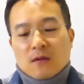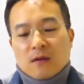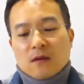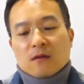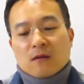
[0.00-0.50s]

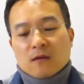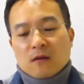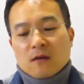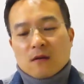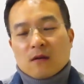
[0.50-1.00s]
예를
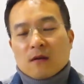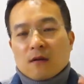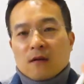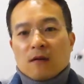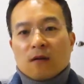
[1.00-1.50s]
들어서
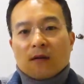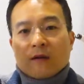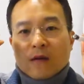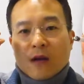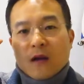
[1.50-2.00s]

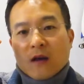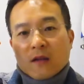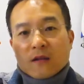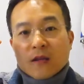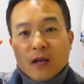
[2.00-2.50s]

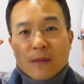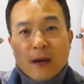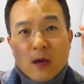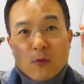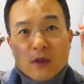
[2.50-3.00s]
가까이 는 책을
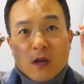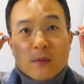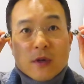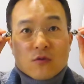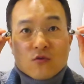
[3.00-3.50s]
바라본
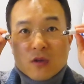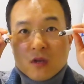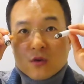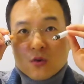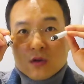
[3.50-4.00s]
다음엔
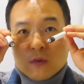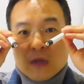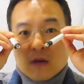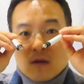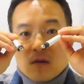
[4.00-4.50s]
눈이
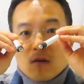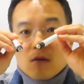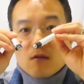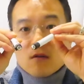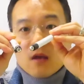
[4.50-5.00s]
초점이
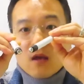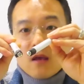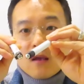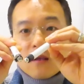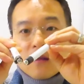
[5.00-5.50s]
이렇게